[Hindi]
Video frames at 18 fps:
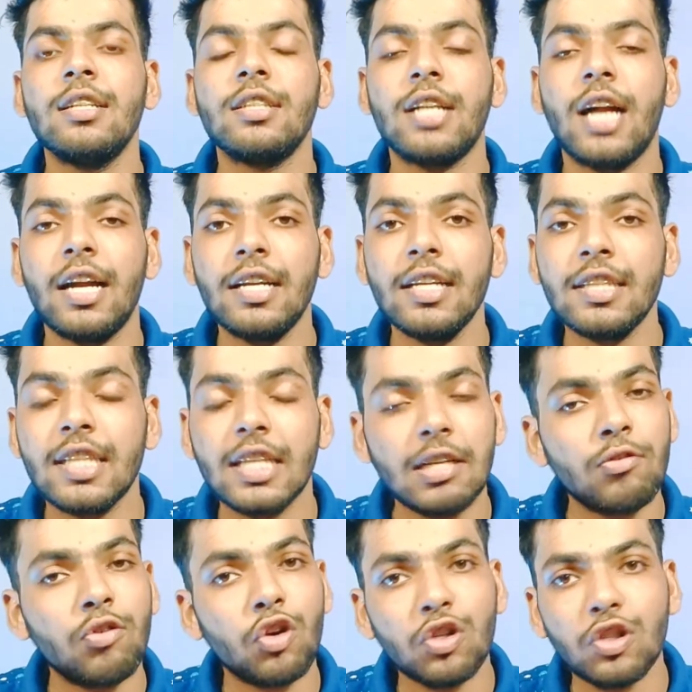थर्टी
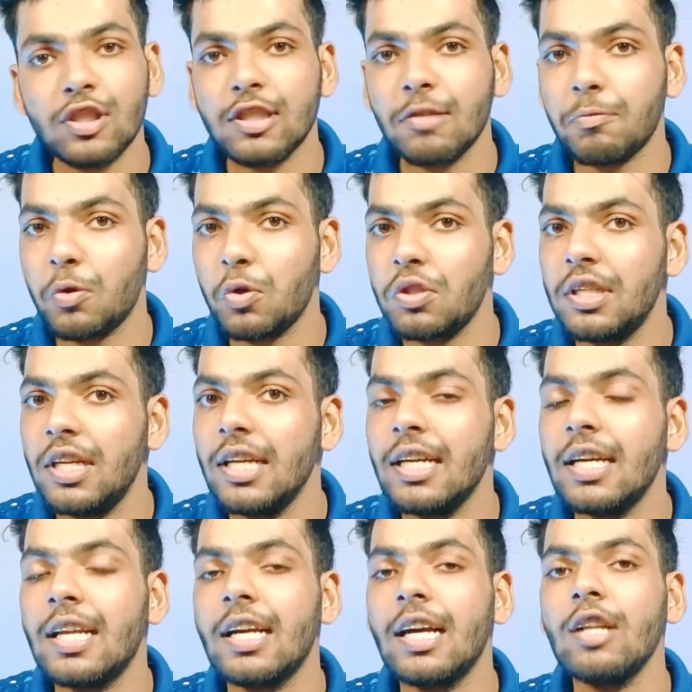थ्री वोट को सपोर्ट नहीं
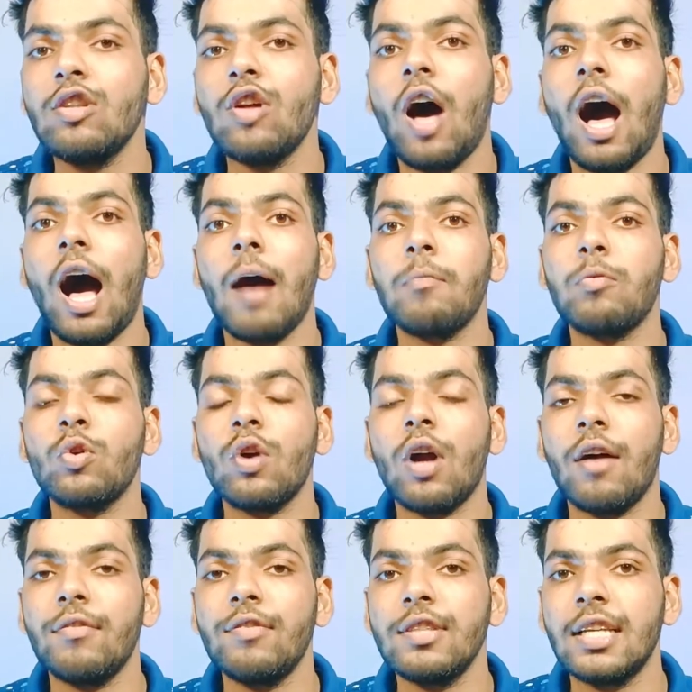करेगा तो आपको
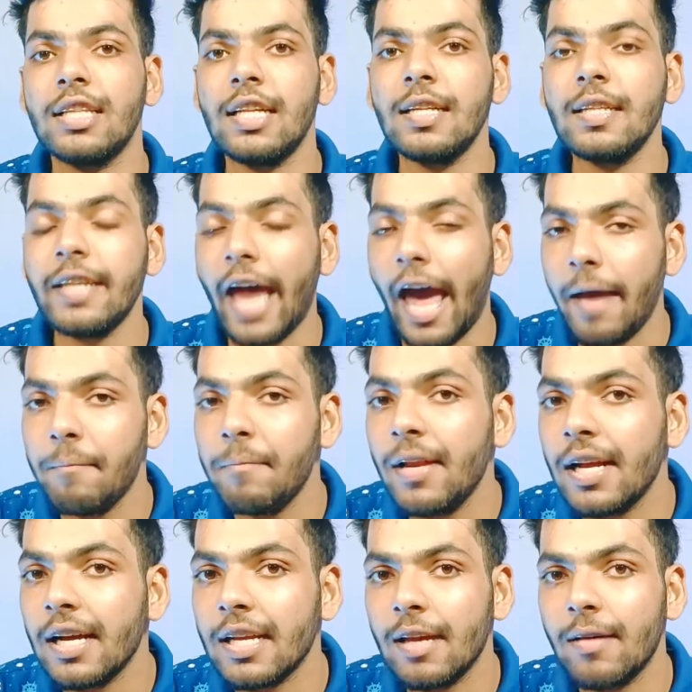काफ़ी ज़्यादा टाइम भी
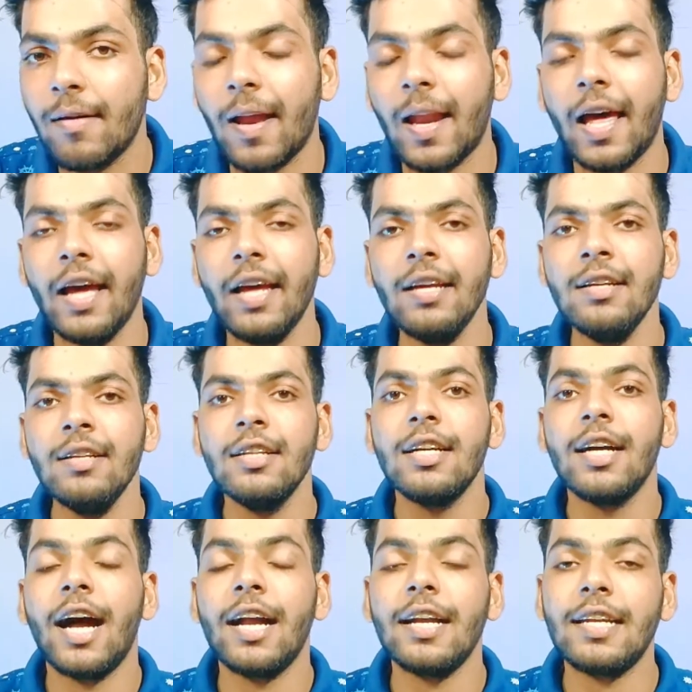लगने वाला है
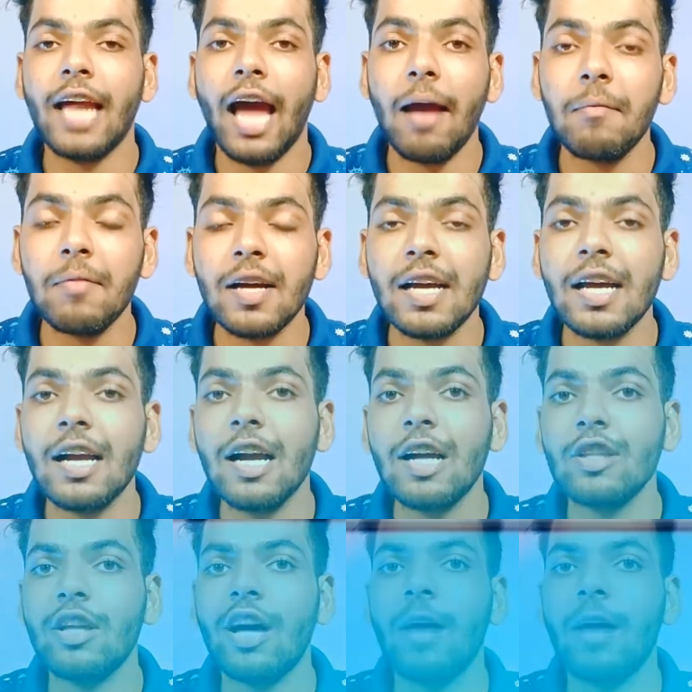एंड टाइम लगेगा तो